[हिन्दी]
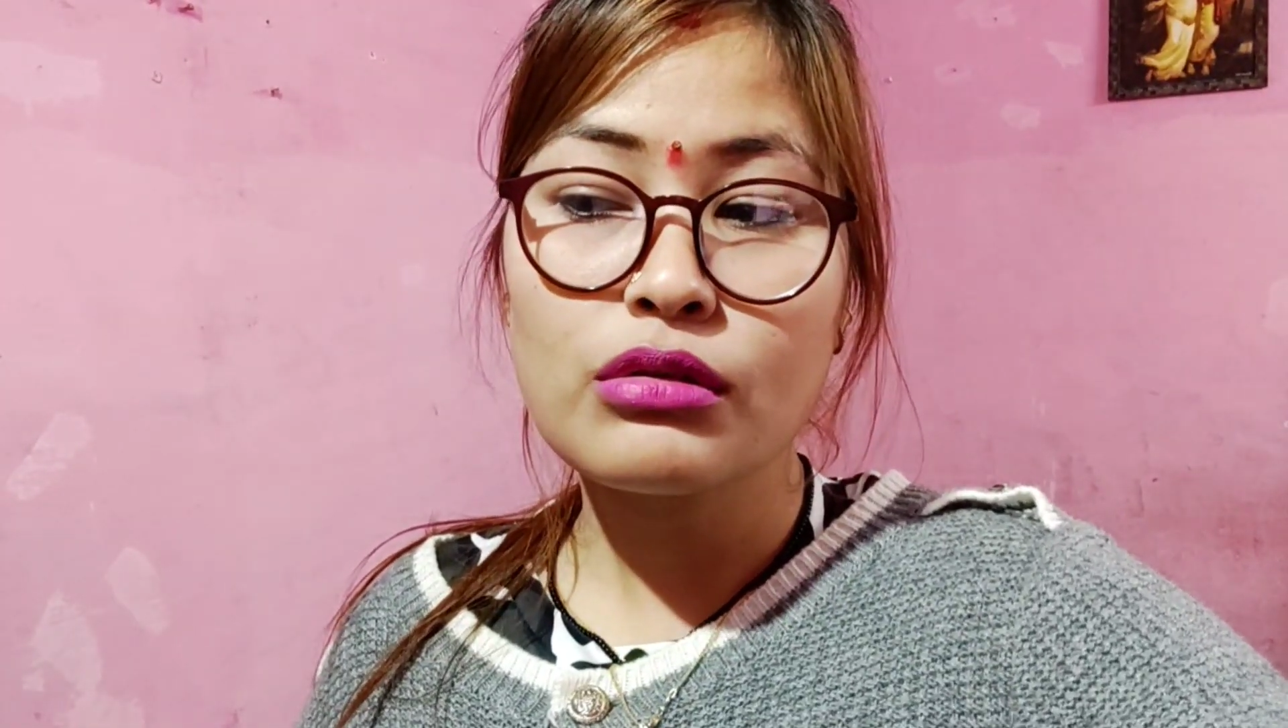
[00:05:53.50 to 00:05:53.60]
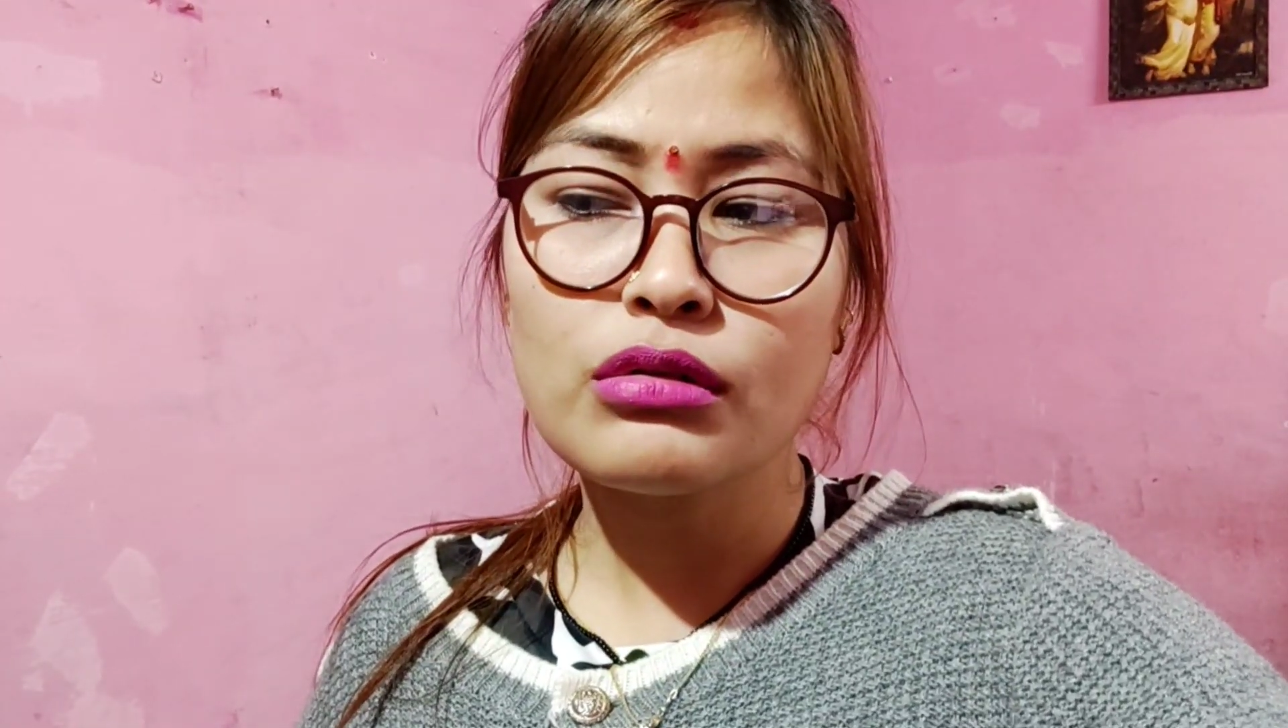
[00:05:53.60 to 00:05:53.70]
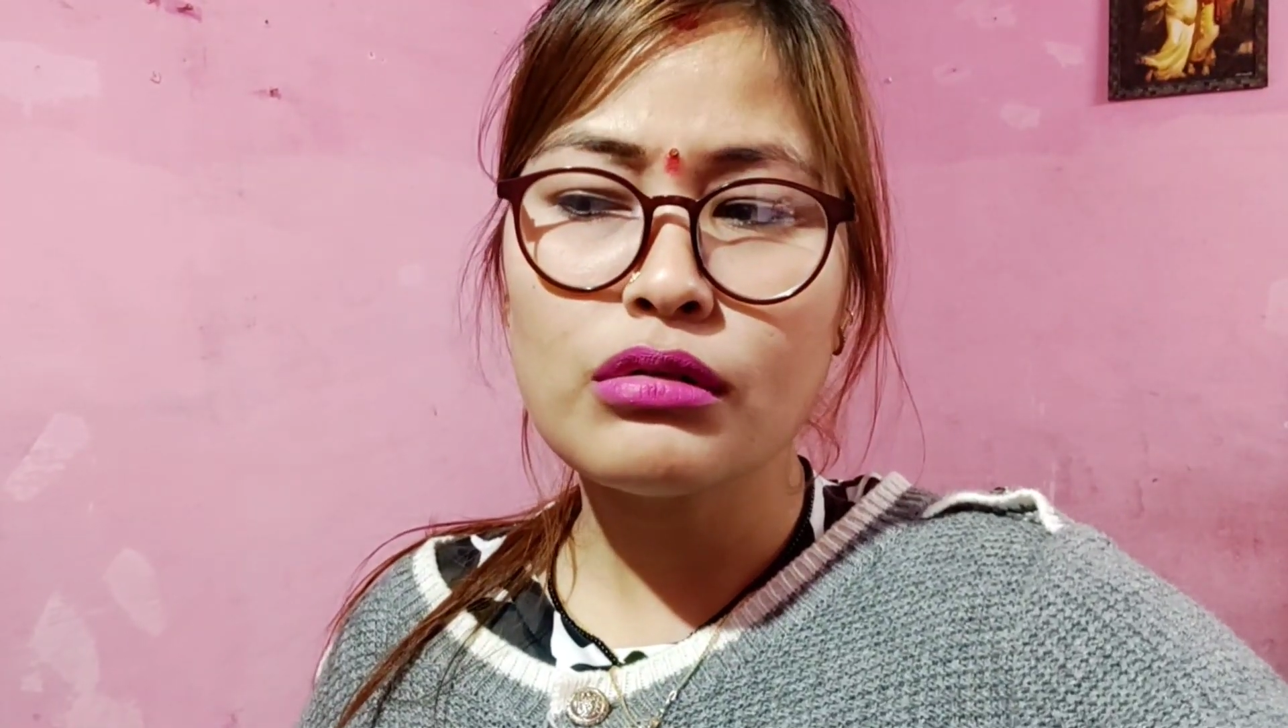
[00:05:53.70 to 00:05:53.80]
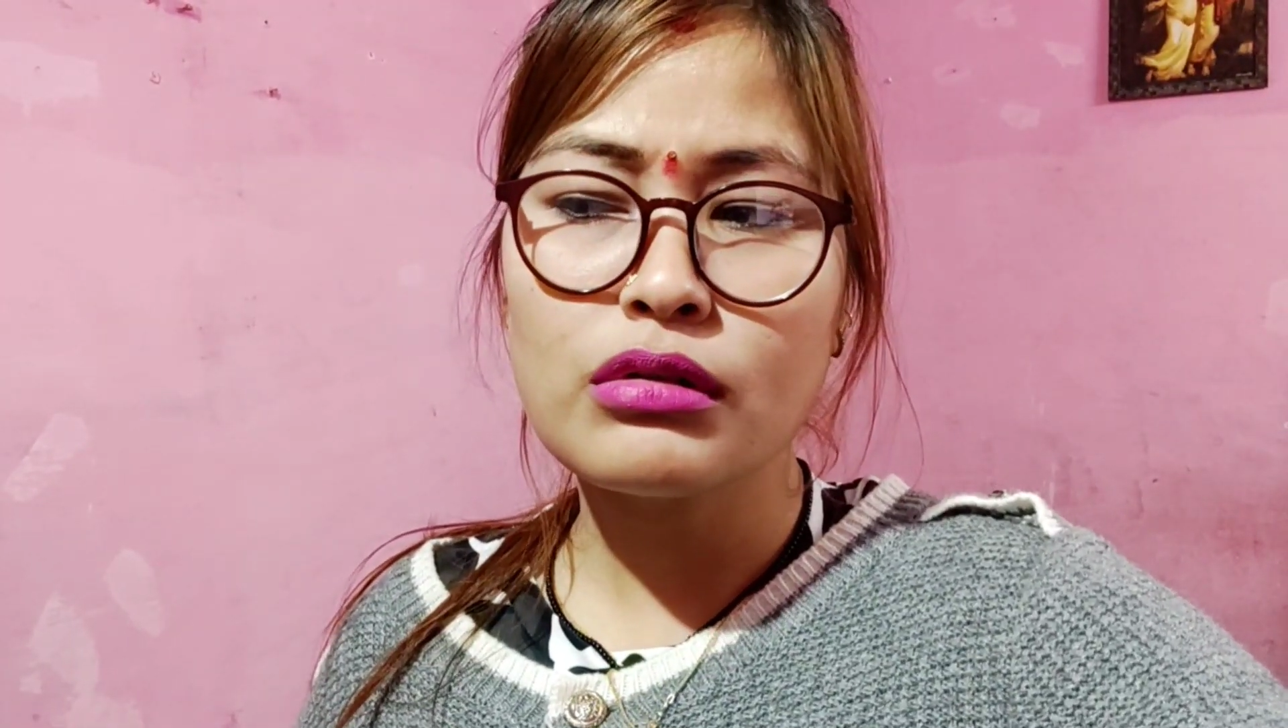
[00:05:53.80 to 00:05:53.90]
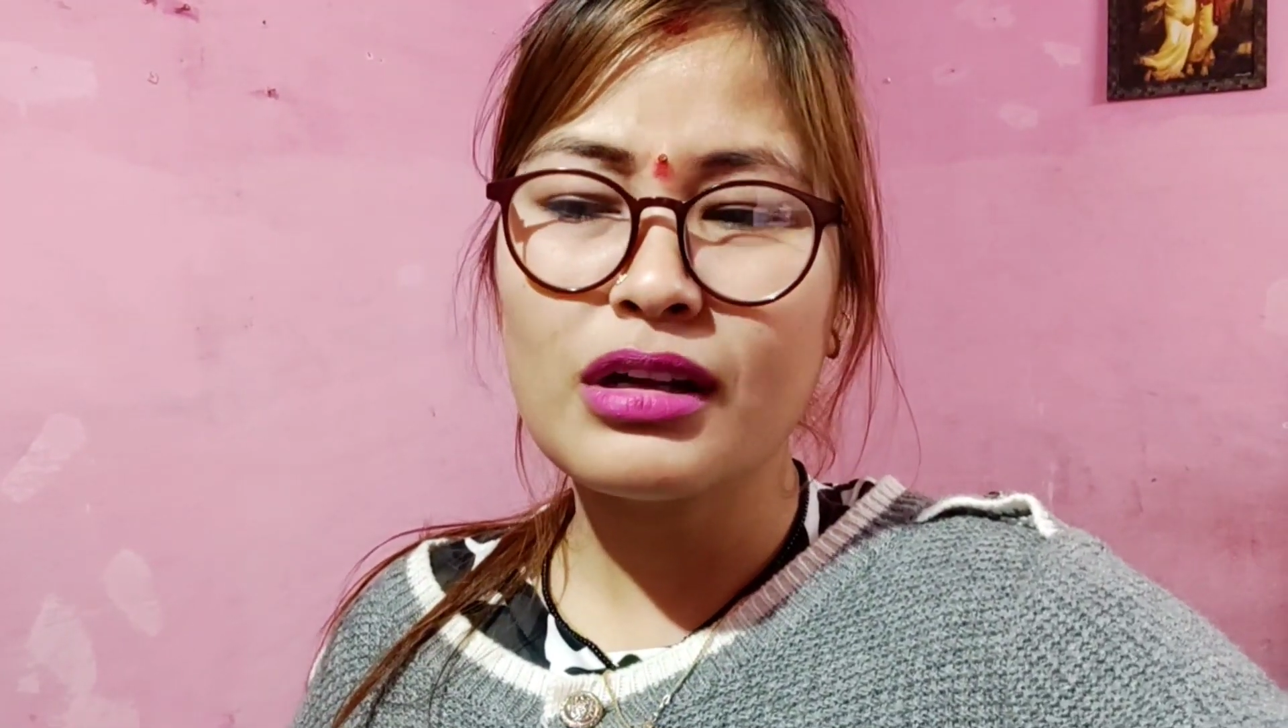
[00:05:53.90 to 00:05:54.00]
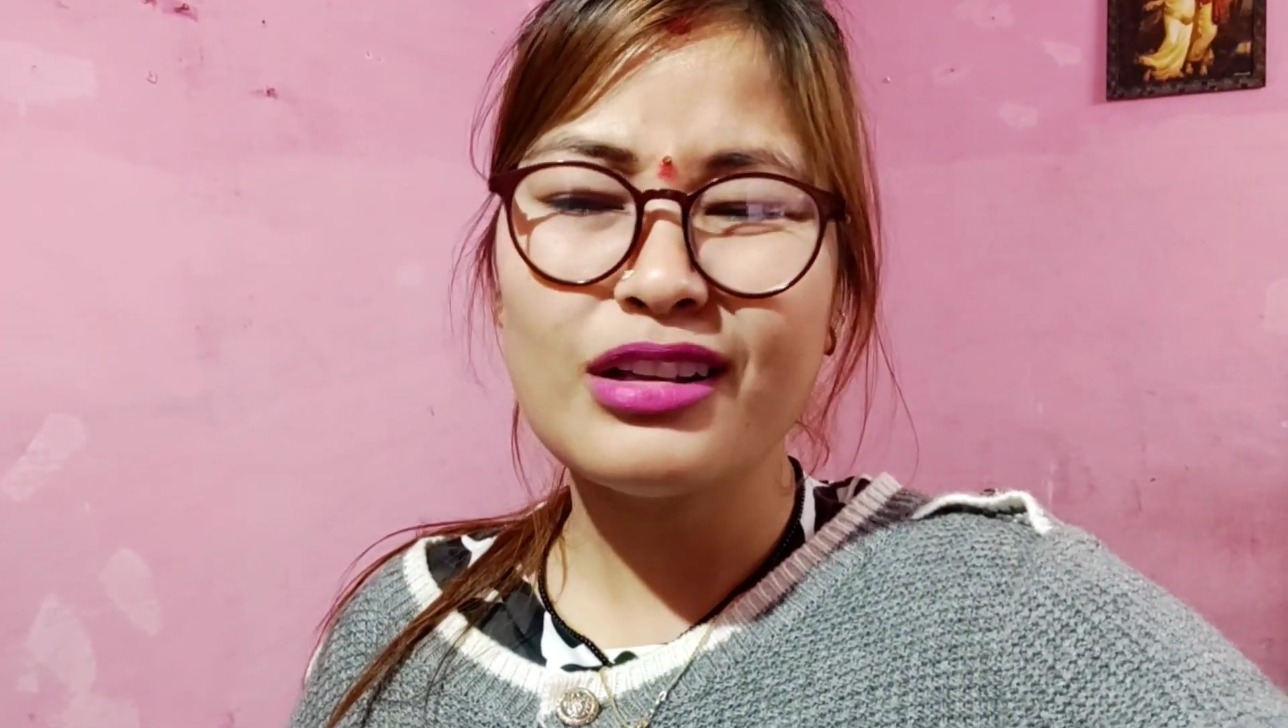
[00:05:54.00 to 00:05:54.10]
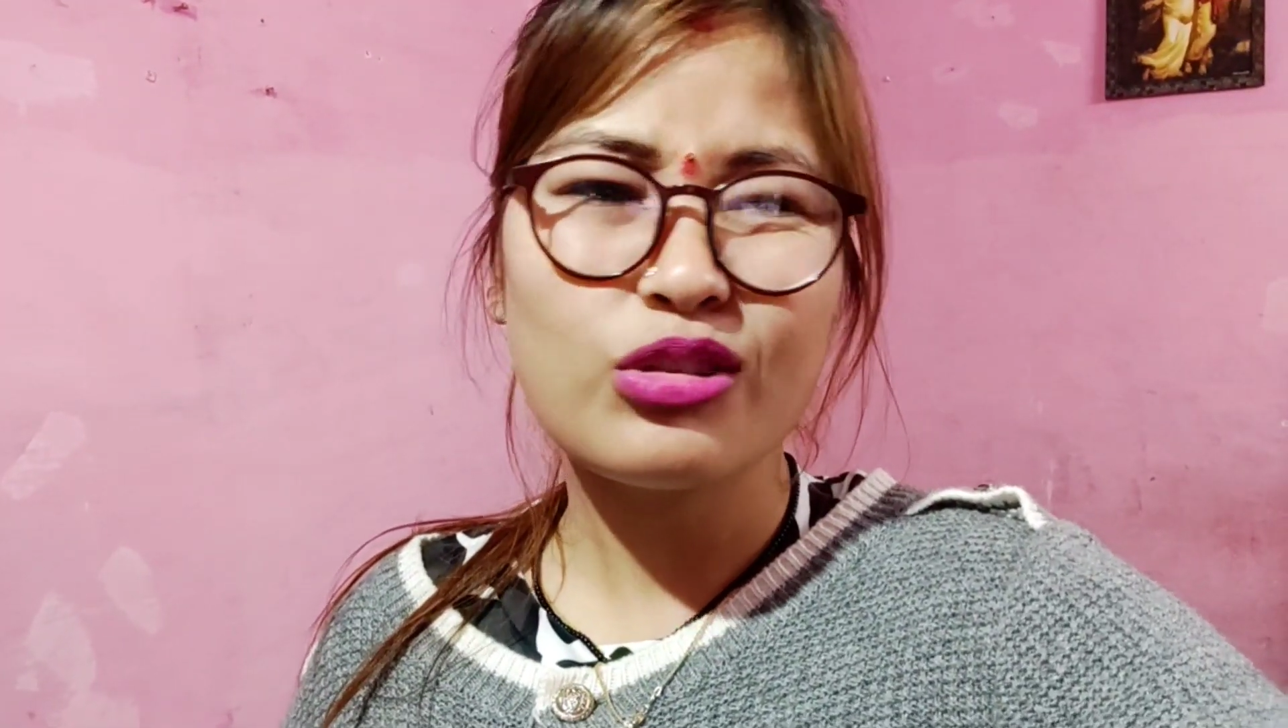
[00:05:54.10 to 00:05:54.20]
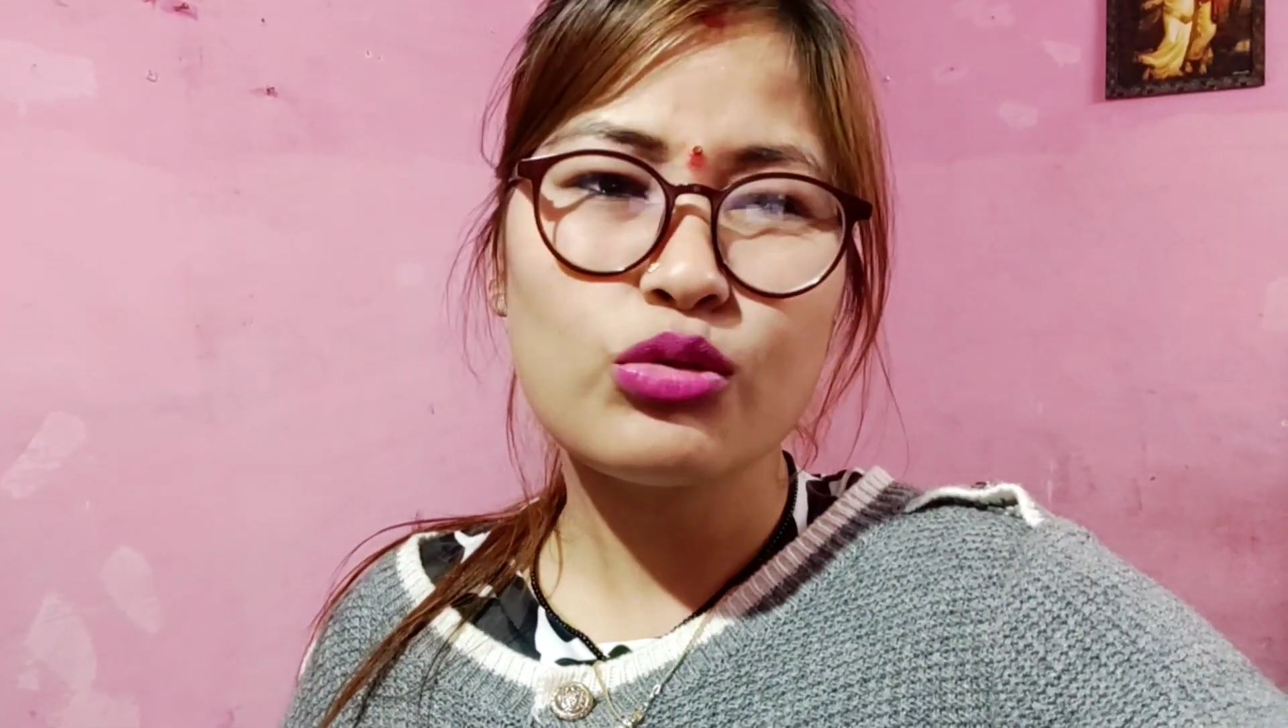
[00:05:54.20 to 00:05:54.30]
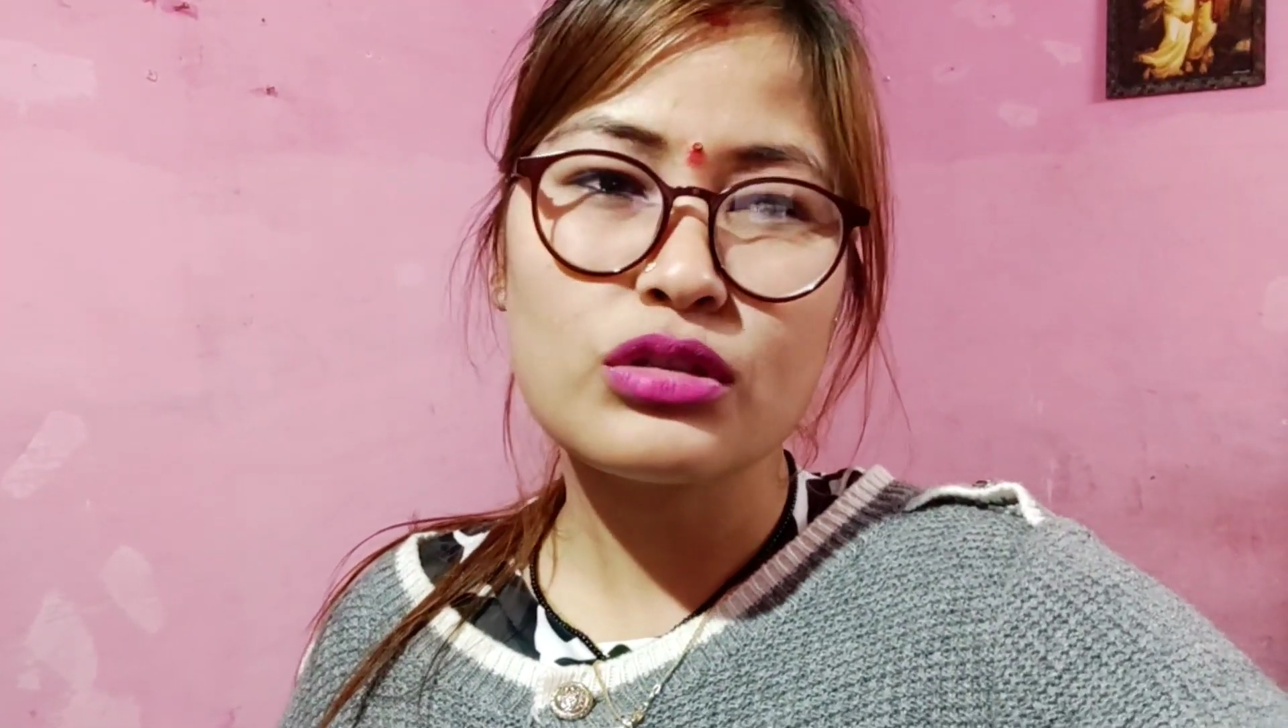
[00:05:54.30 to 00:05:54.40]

तो कल तो